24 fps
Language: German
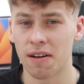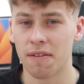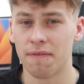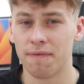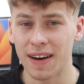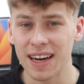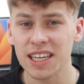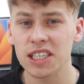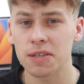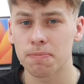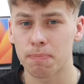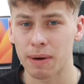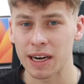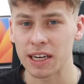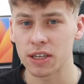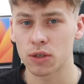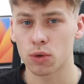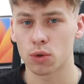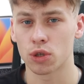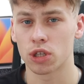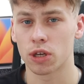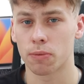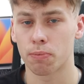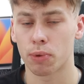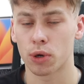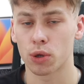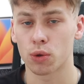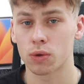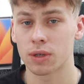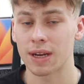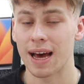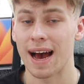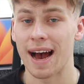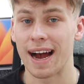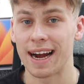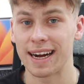Was bringt unser
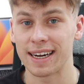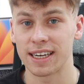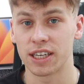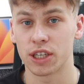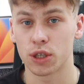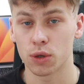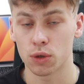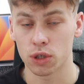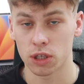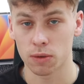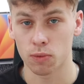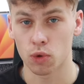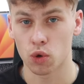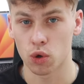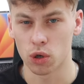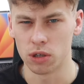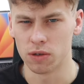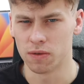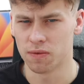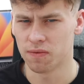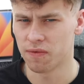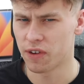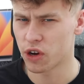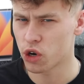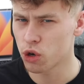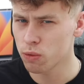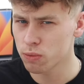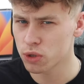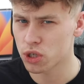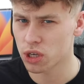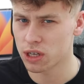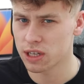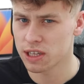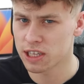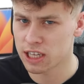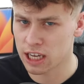Produkt eigentlich unserem Kunden? Warum
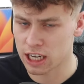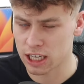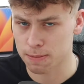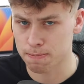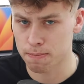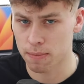sollten sie das